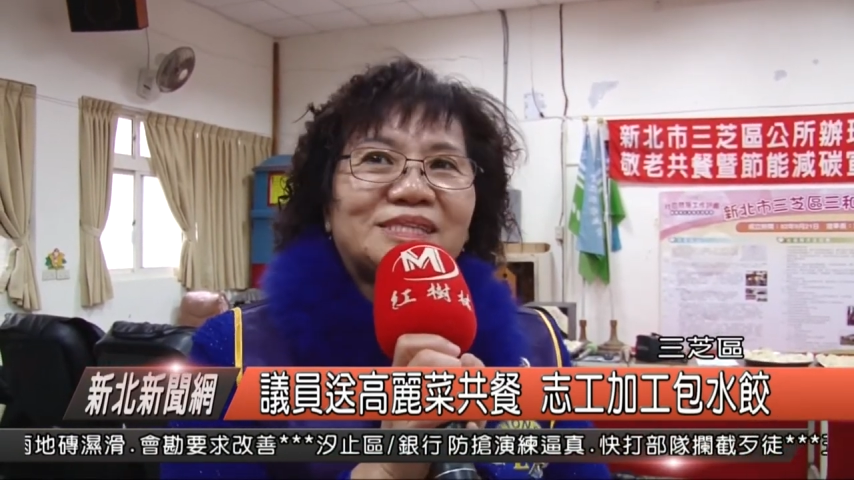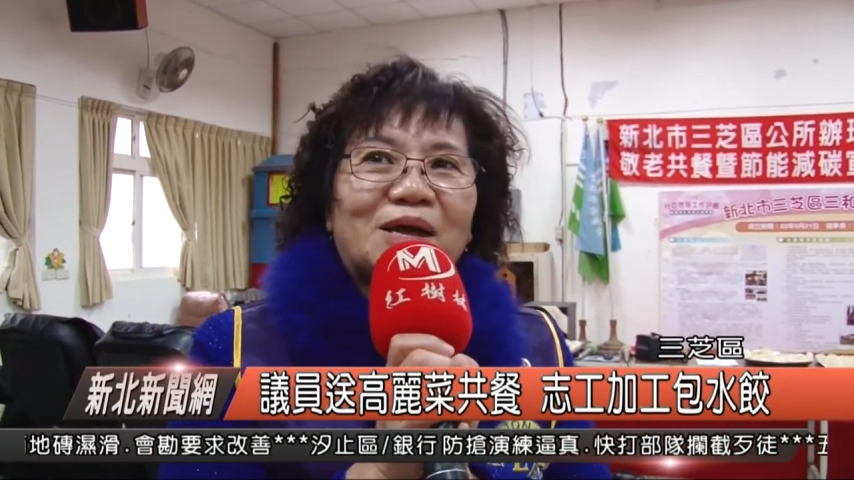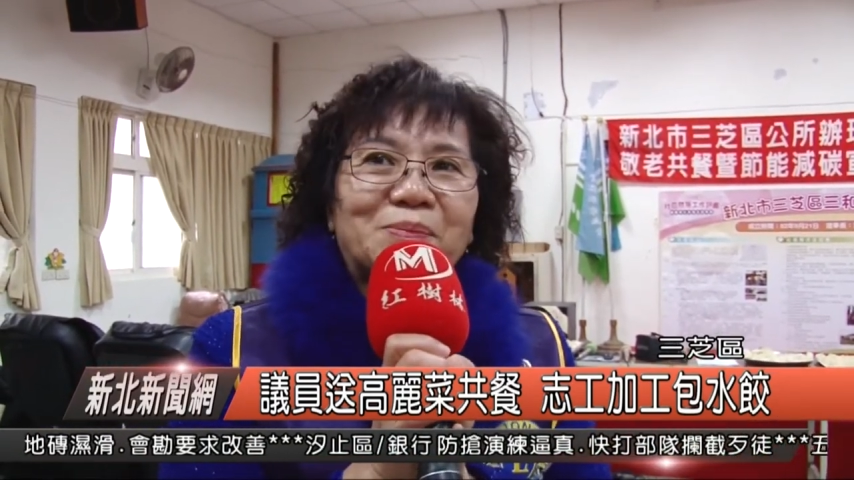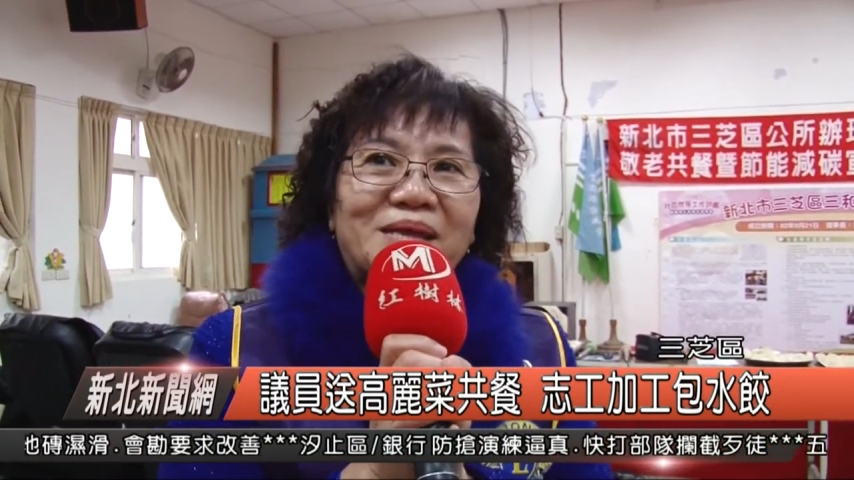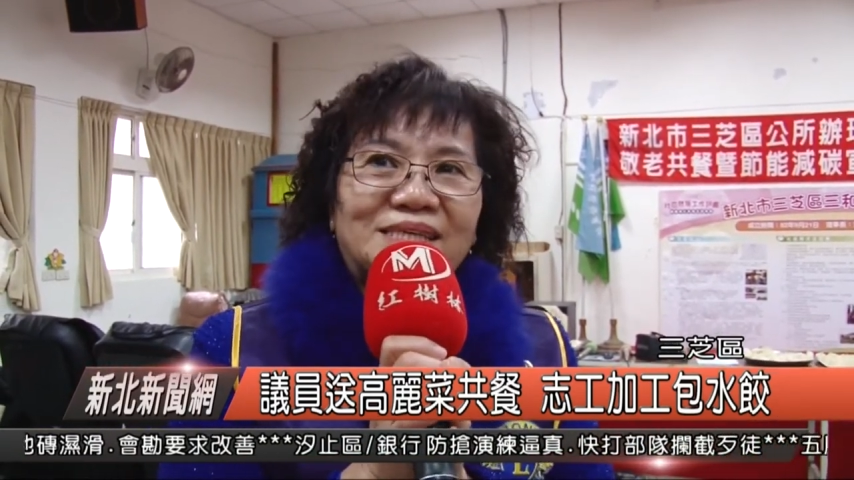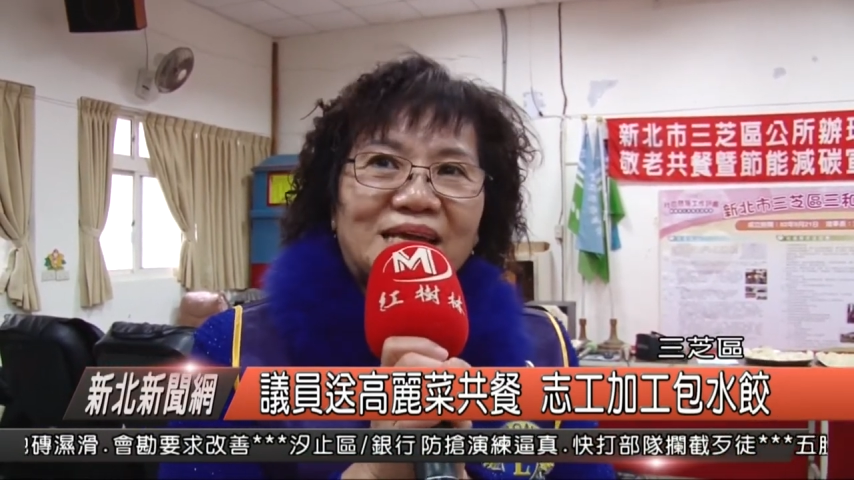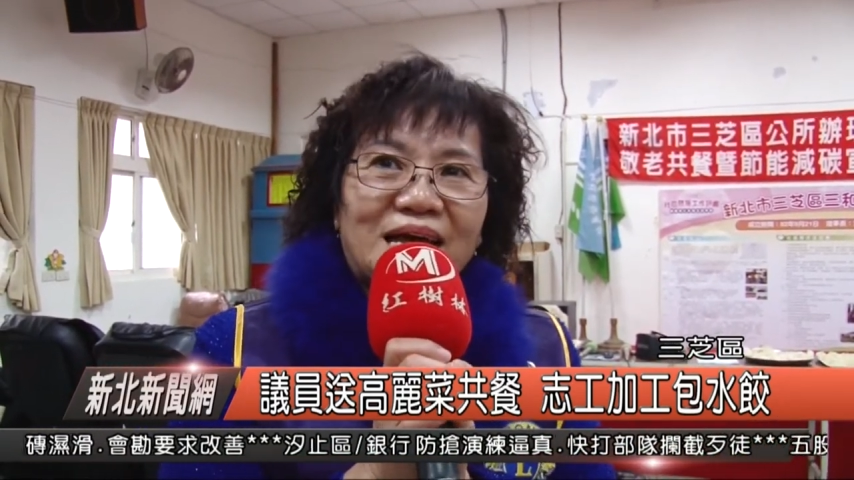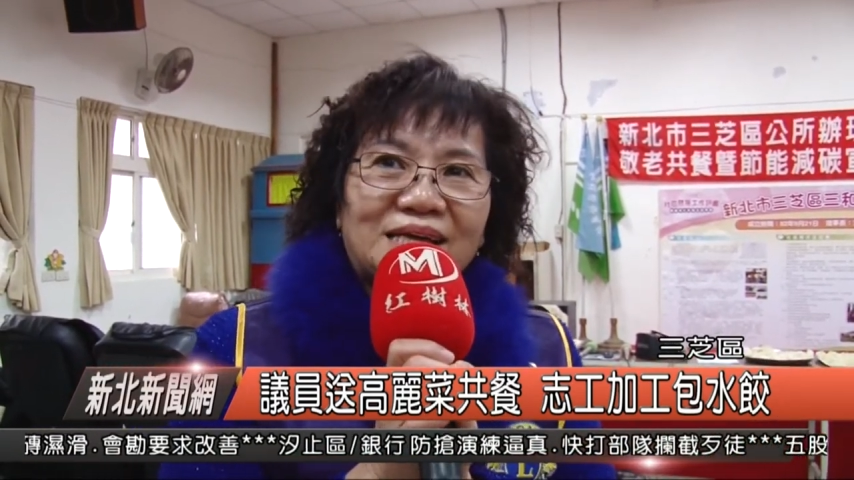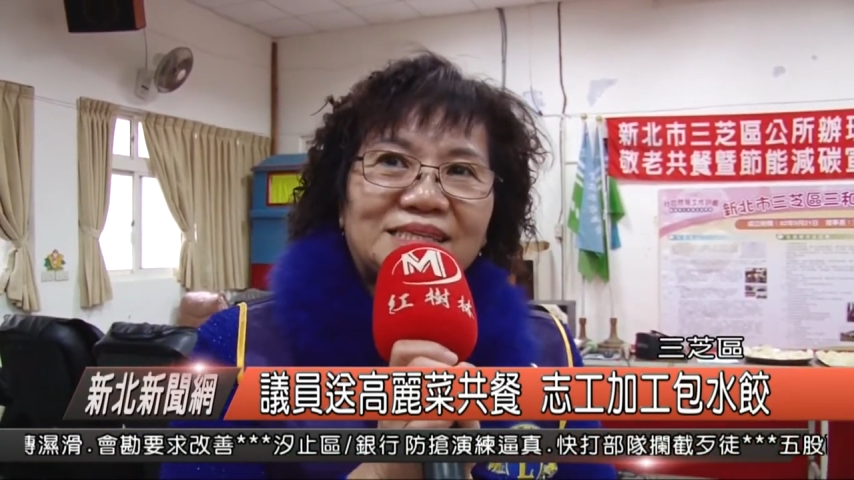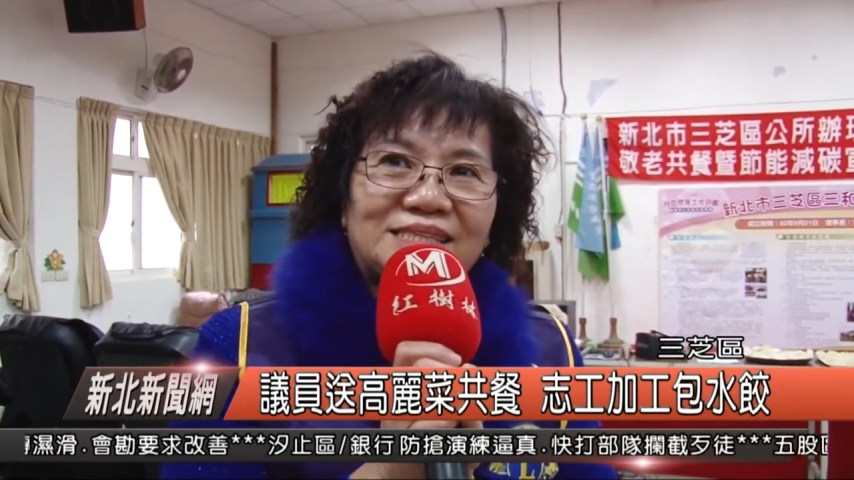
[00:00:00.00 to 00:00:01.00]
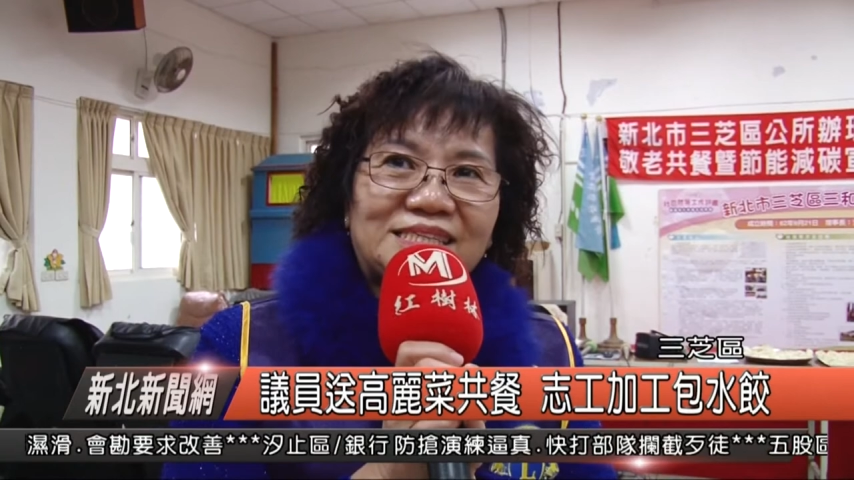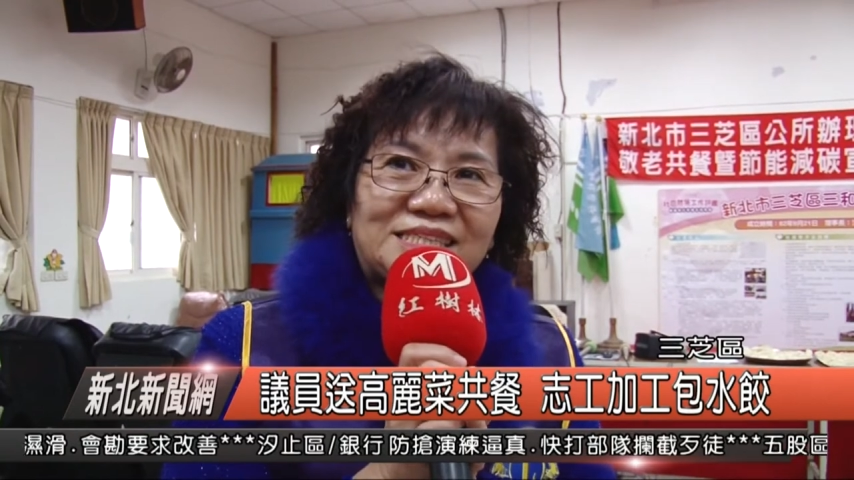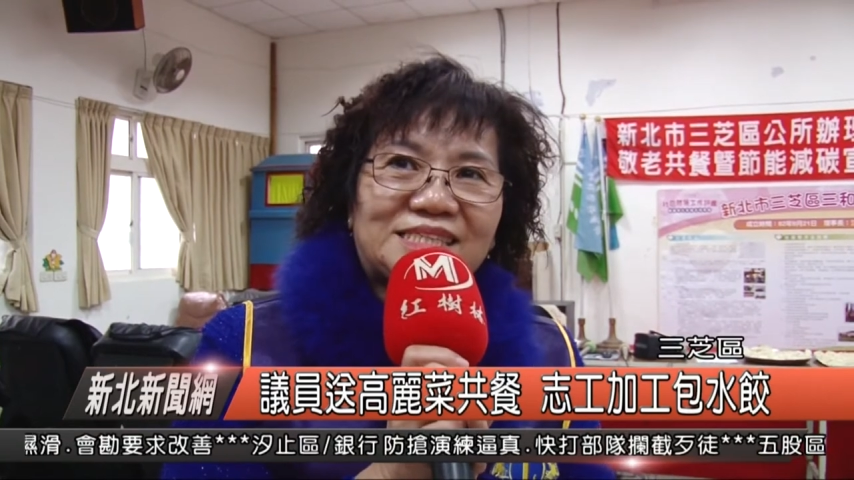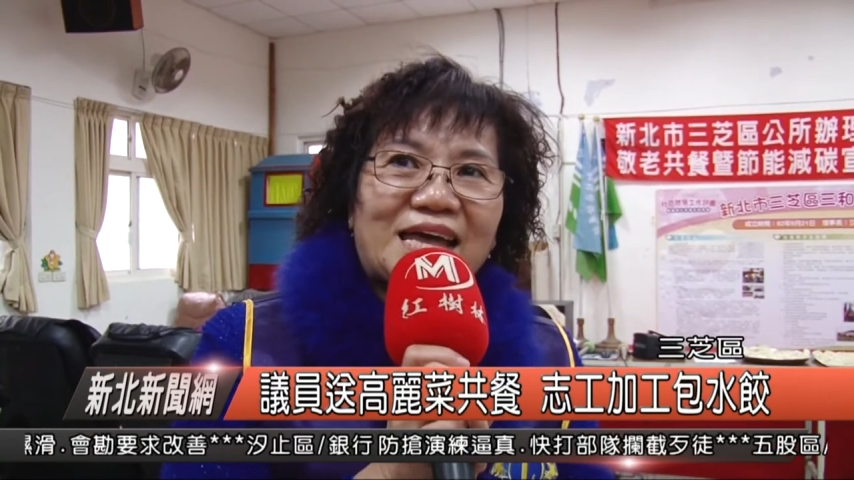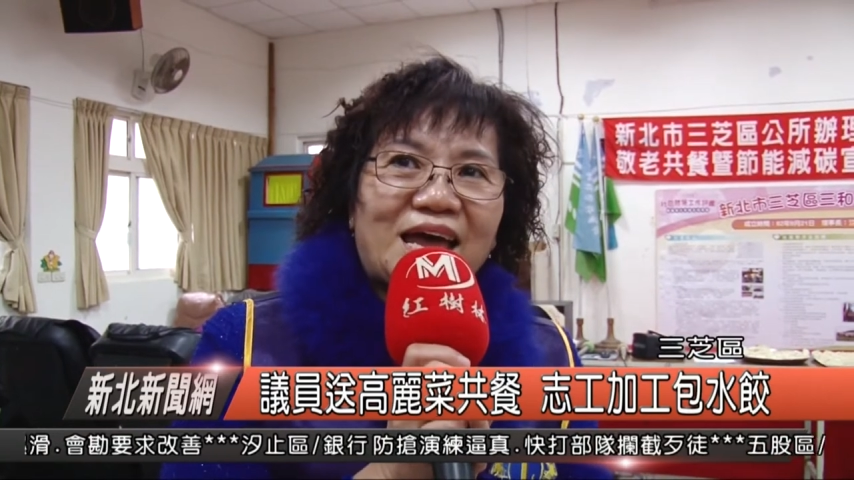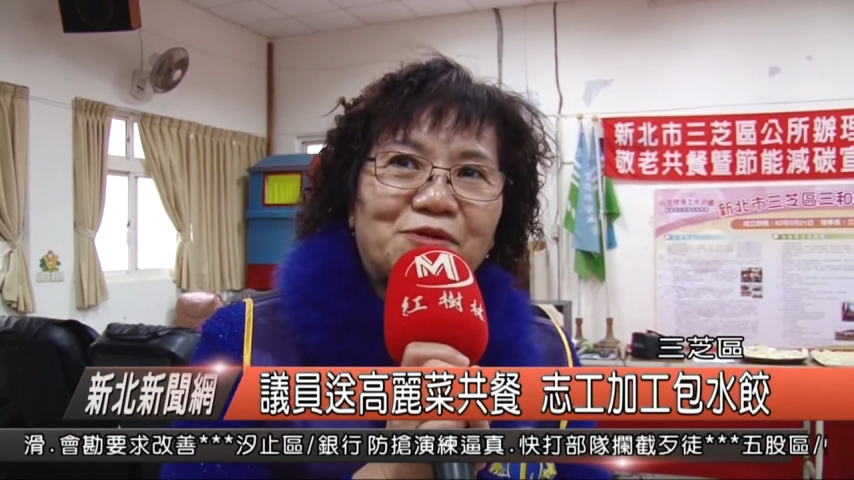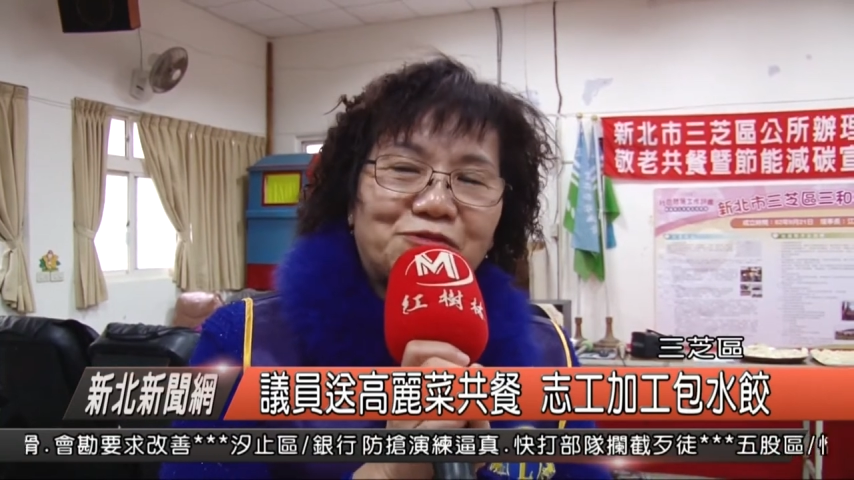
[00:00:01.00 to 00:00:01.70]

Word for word: 然后大家一起来